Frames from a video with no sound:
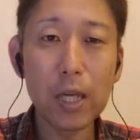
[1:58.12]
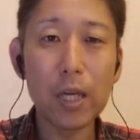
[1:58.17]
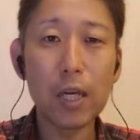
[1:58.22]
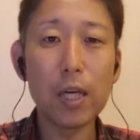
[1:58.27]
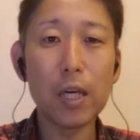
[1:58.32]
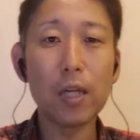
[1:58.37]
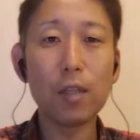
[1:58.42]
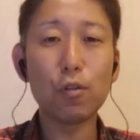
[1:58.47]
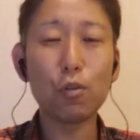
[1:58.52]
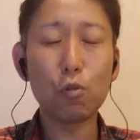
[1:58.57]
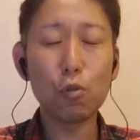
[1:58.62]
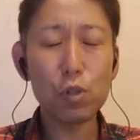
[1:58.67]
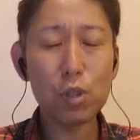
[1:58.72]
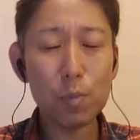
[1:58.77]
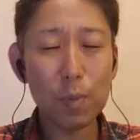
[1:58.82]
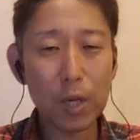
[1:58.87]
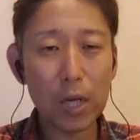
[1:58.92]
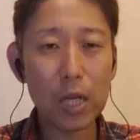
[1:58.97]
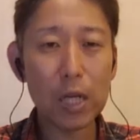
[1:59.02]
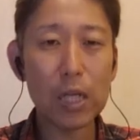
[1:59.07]
えー、少
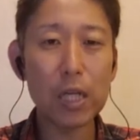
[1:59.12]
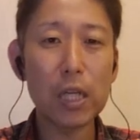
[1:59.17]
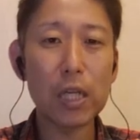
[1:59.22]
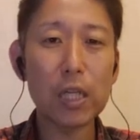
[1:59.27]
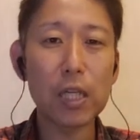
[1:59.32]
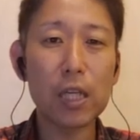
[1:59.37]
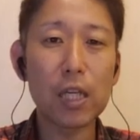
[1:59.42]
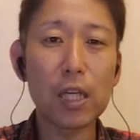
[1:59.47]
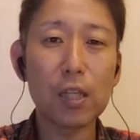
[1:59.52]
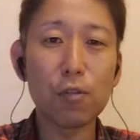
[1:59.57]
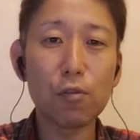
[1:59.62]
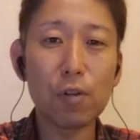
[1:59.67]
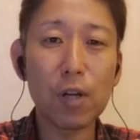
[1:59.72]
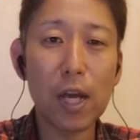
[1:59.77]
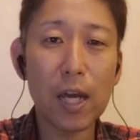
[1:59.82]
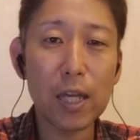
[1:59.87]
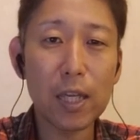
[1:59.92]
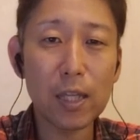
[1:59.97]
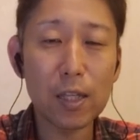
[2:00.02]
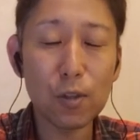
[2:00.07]
しばかり聞きづ
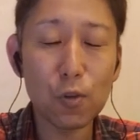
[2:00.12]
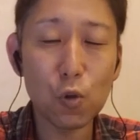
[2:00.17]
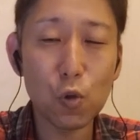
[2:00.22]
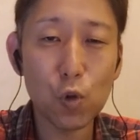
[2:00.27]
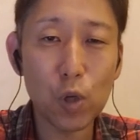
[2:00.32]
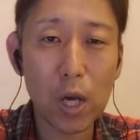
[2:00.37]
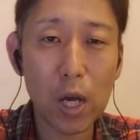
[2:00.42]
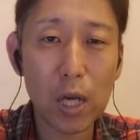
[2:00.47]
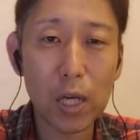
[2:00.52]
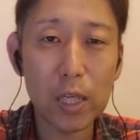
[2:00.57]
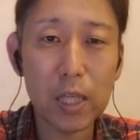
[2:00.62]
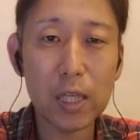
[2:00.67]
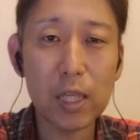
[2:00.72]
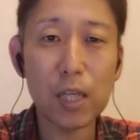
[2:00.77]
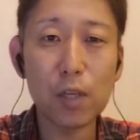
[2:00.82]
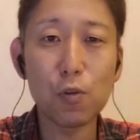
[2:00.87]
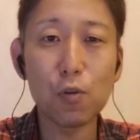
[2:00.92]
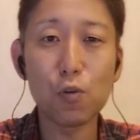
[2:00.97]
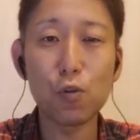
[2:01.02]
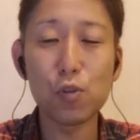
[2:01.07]
らいというか
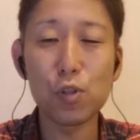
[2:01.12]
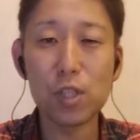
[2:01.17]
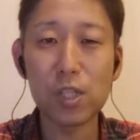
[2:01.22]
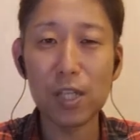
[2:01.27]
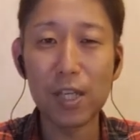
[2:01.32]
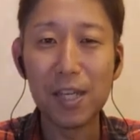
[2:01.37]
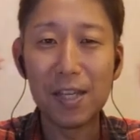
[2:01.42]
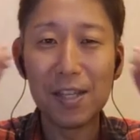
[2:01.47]
聞き苦しい